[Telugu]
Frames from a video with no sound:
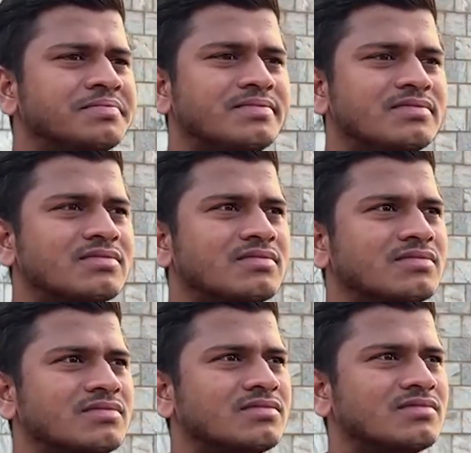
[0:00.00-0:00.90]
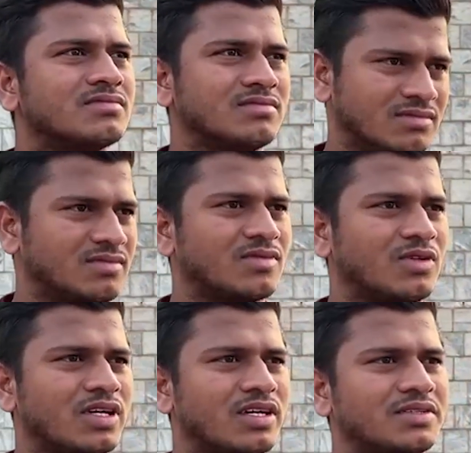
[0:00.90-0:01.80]
బాద్షా సినిమా ఇస్తున్నారు
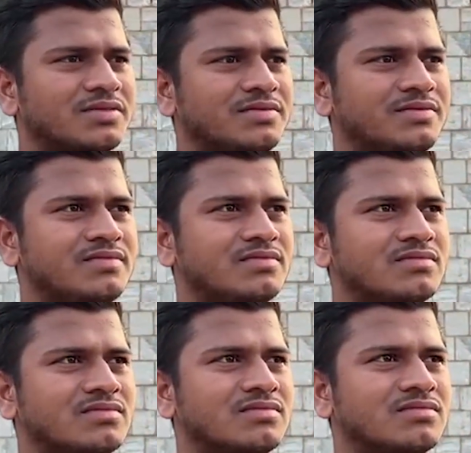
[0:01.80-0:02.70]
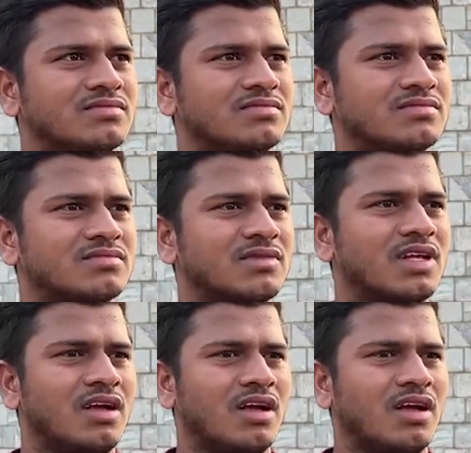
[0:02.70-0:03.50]
అది మీకు ఎలా అనిపిస్తుంది బ్రో